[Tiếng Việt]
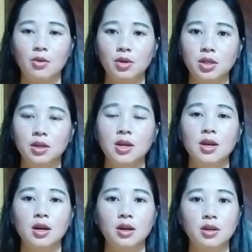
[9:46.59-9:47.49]
hậu lự
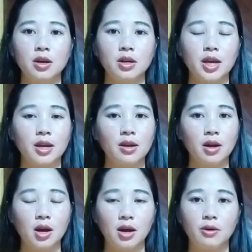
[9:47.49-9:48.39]
lo do kế
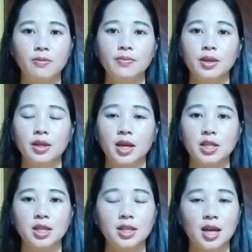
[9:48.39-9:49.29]
nó hậu
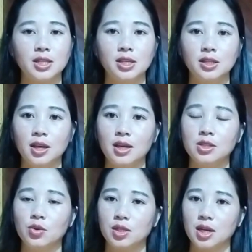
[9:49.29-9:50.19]
kế xí trà xí
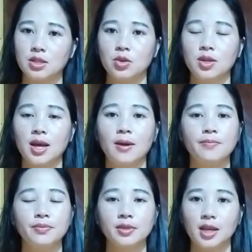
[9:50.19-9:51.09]
chế chua trà chua ya dạ.